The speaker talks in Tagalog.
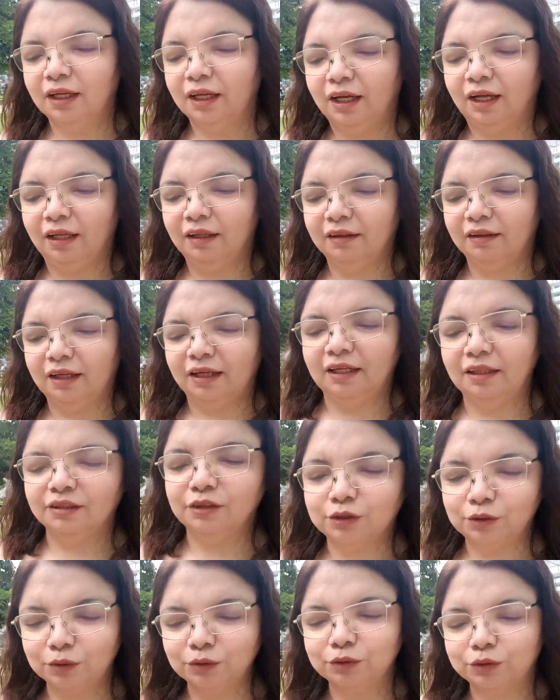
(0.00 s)
And then
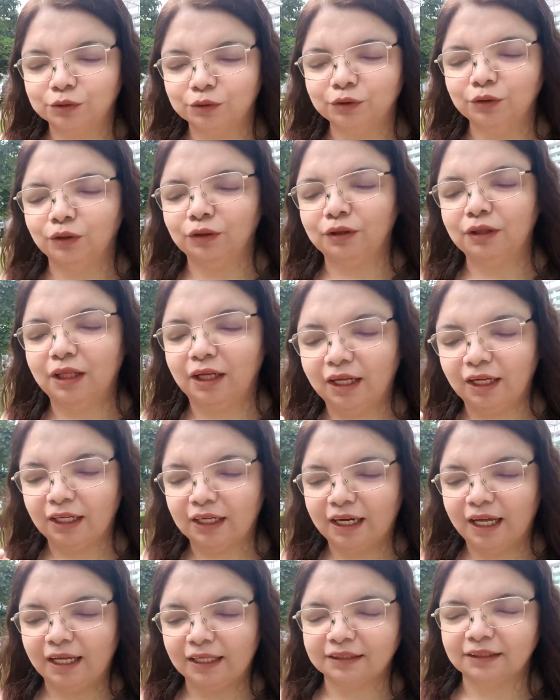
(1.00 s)
sunod-sunod na
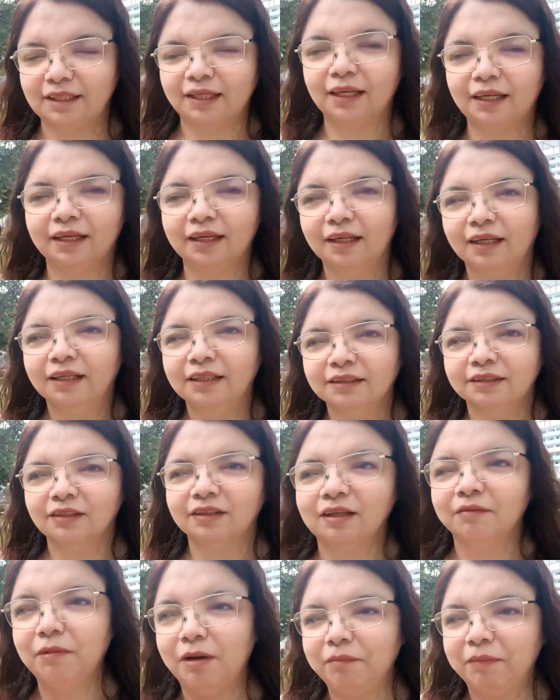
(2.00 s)
klase. So
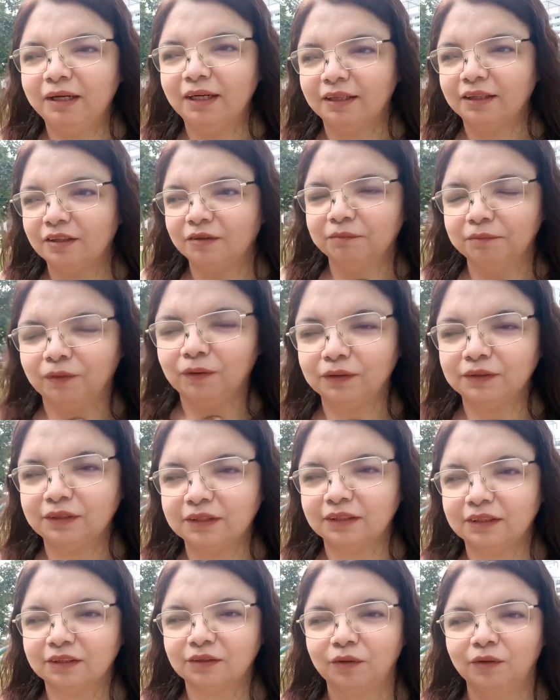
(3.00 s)
namamalat yung
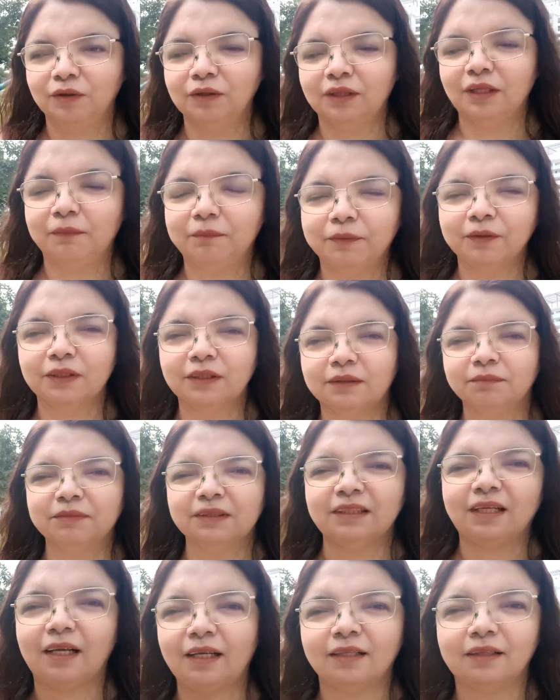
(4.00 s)
boses ko tapos
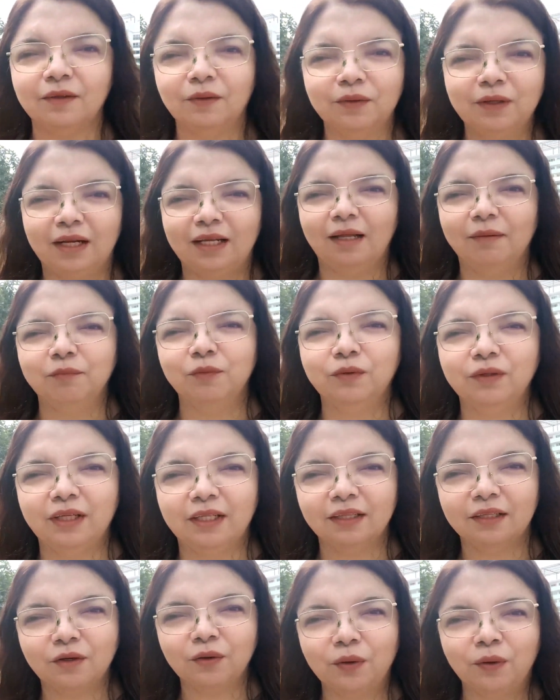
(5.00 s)
masakit yung lalamunan
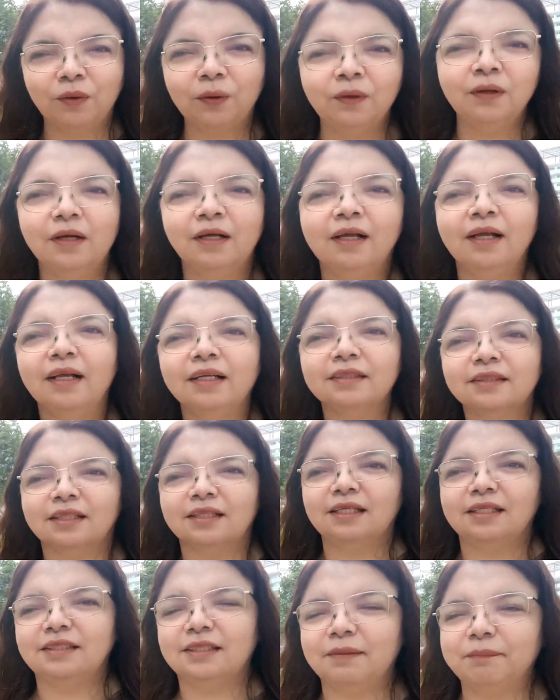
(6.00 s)
ko.
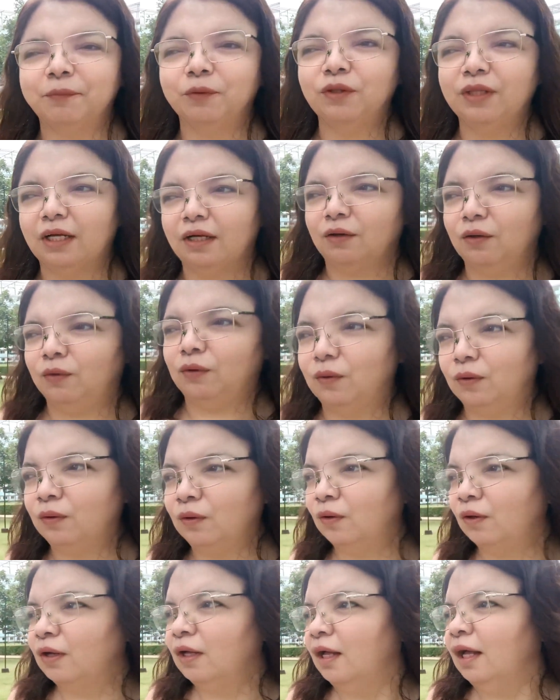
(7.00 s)
Sinisipon ako.
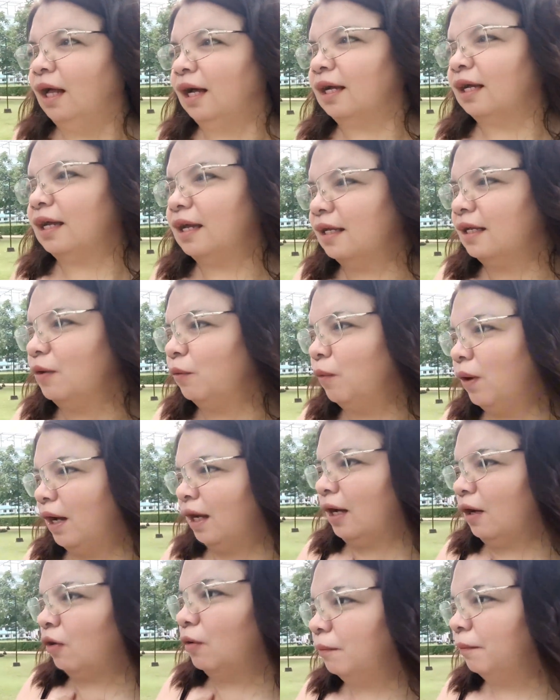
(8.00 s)
Ang ginawa
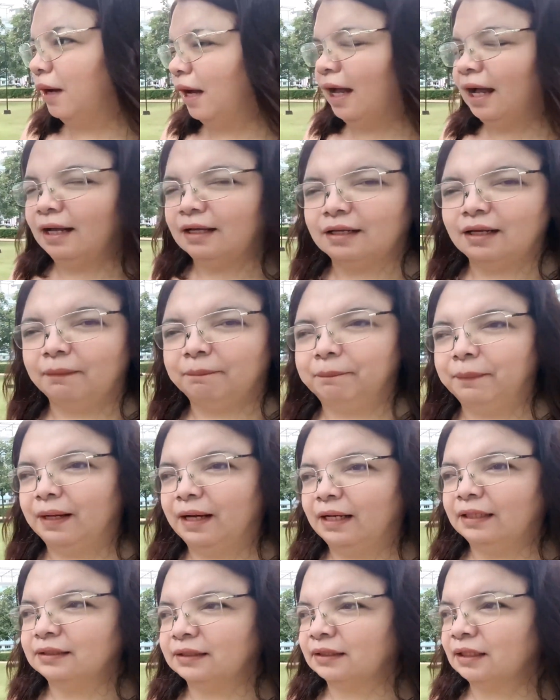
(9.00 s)
ko maaga
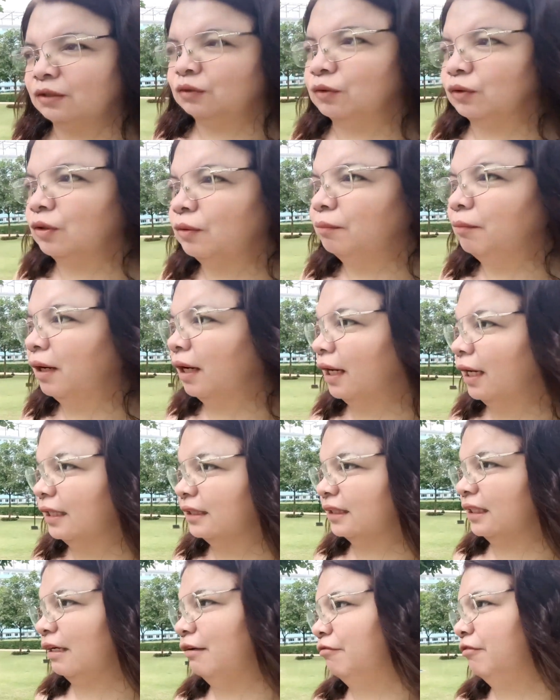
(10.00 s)
pa, siguro mga
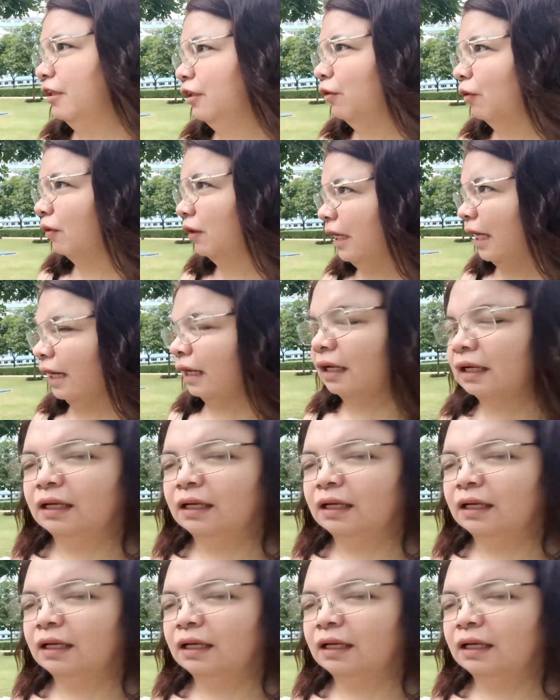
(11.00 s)
7 o'clock